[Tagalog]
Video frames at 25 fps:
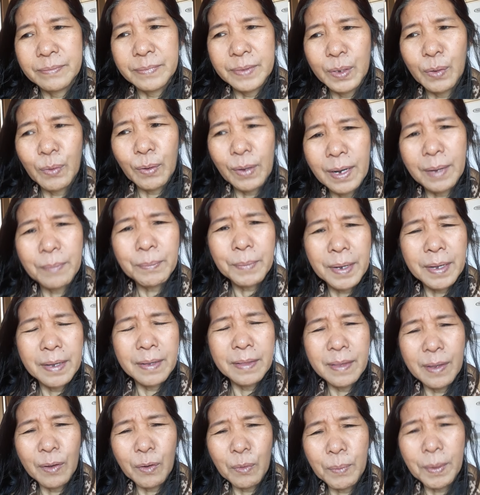hindi ko alam
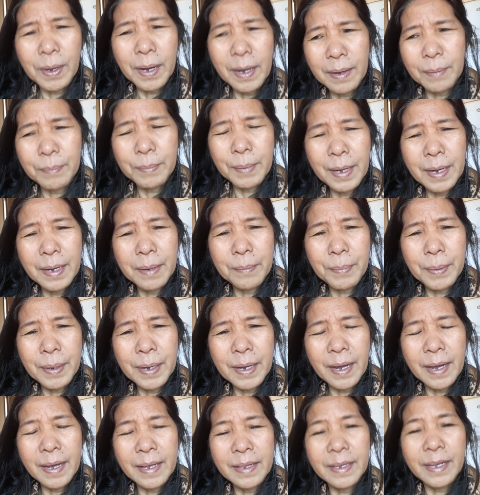kaya hindi ako makakabili ng
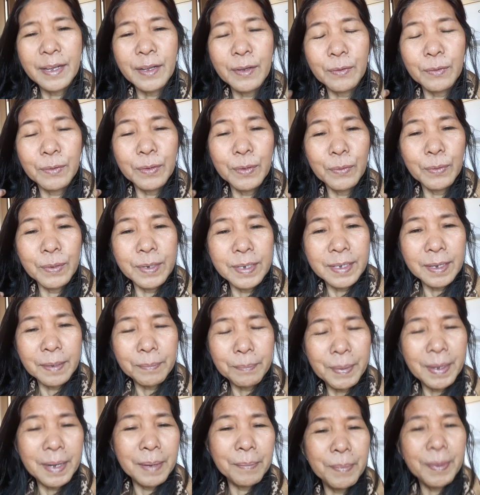pagkain ngayon. Yung isang
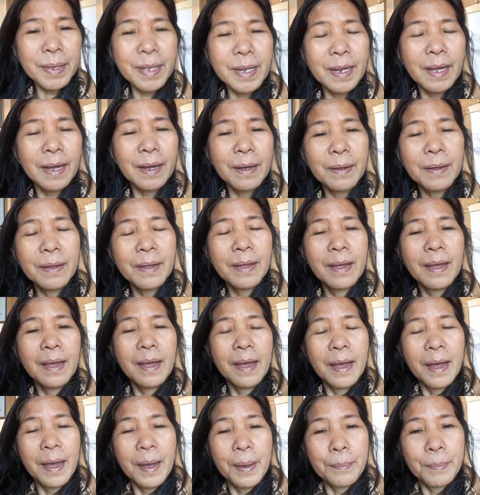Pilipina,
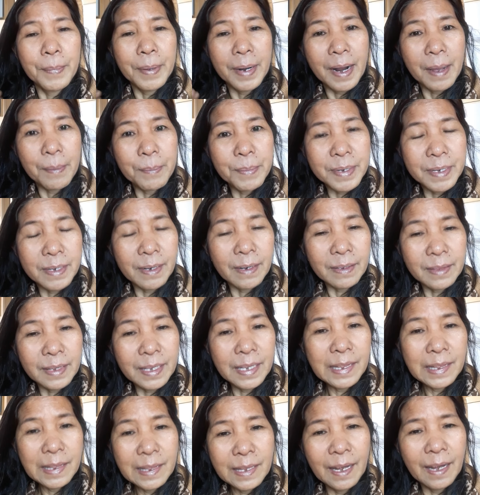marami siyang
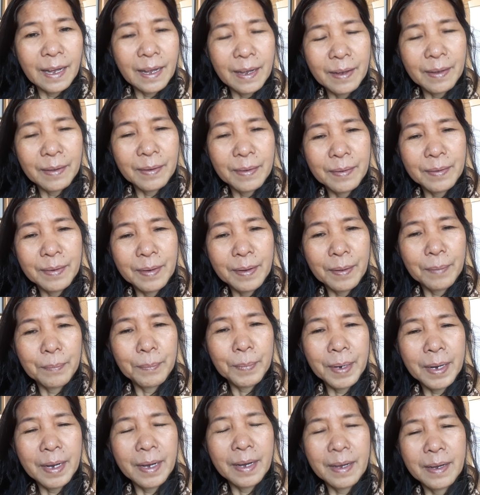tinda na
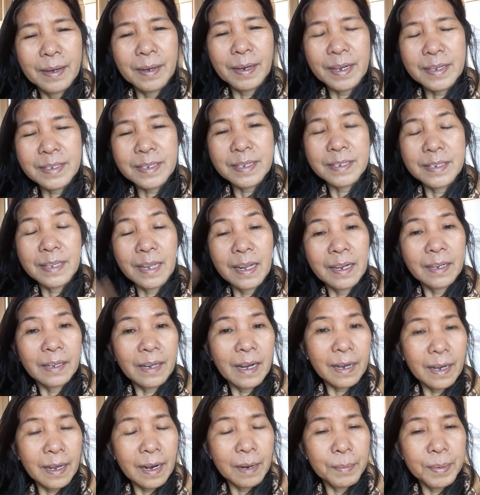mga, kasi sila
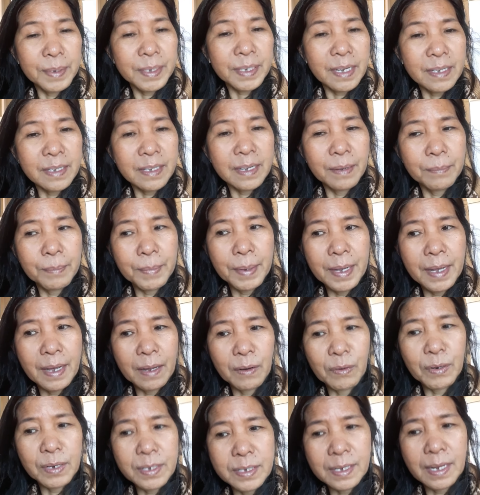nakakalabas kasi may
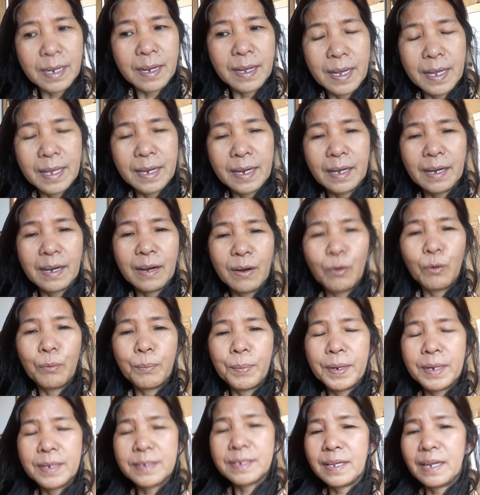ano na sila, eh,
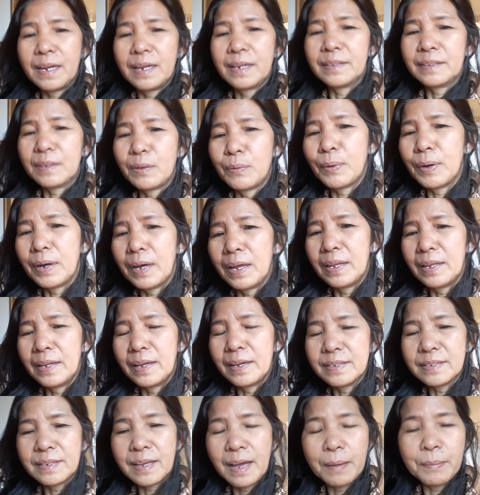naka-open na sila ng tawakal
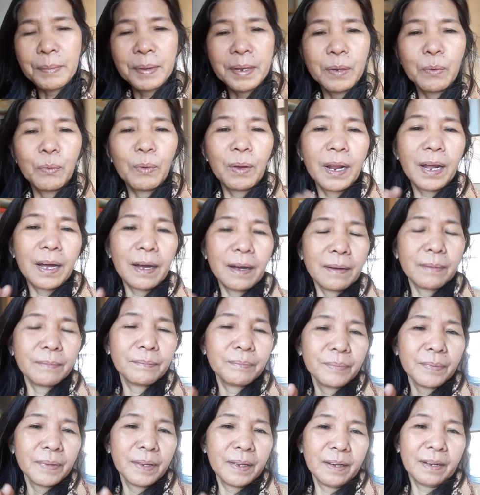na sa amin, wala.
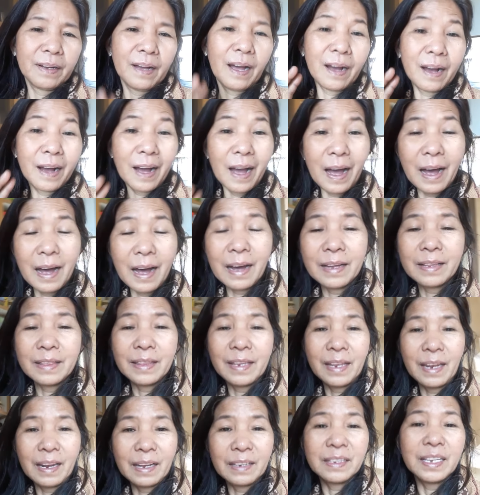Nga nga,
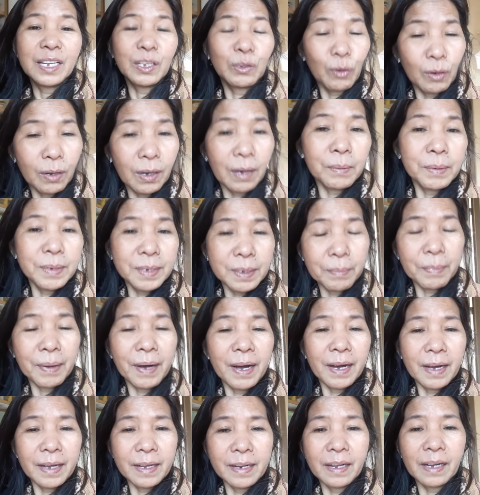hindi lang dito lang kami sa
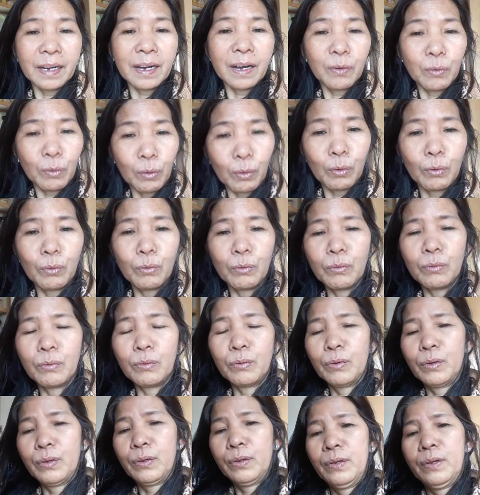bahay, nakakulong.
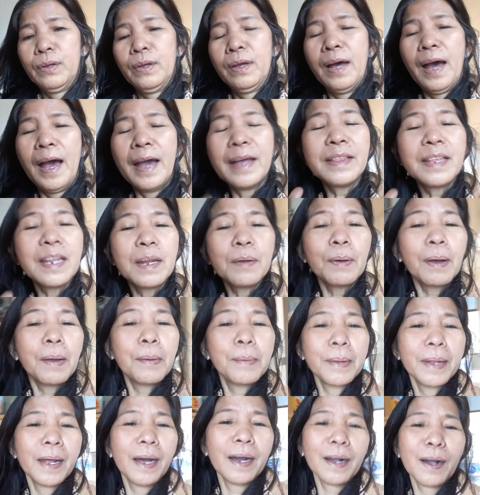Ay, hindi naman
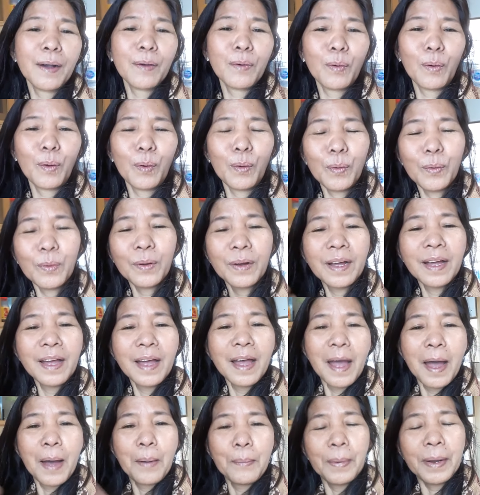kami nakakulong.
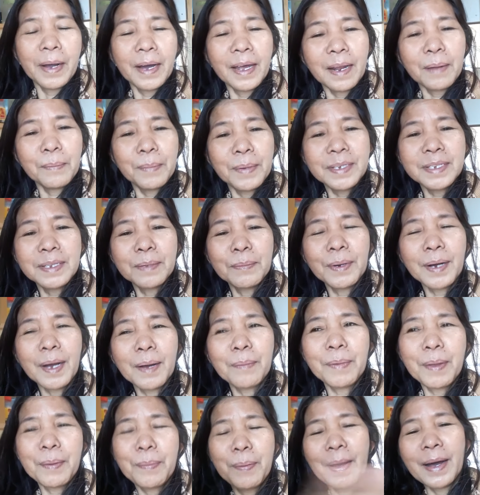Makalabas naman
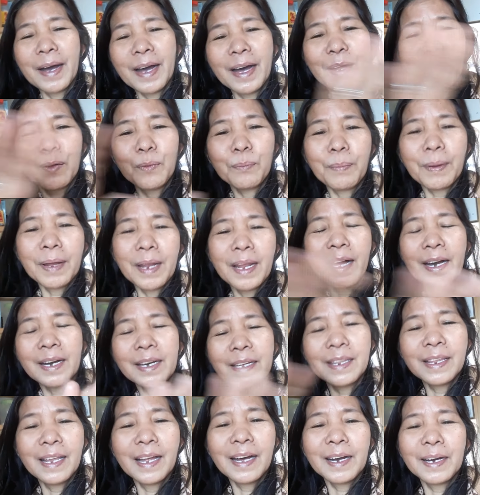kami pa, ano,
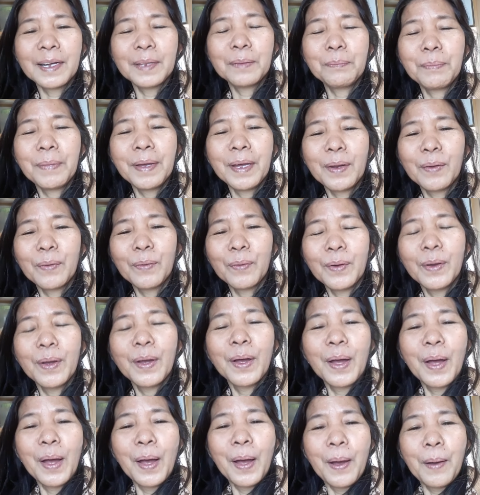palakad-lakad, pero
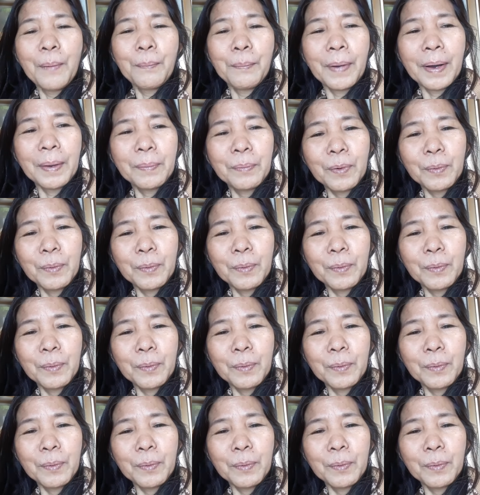pag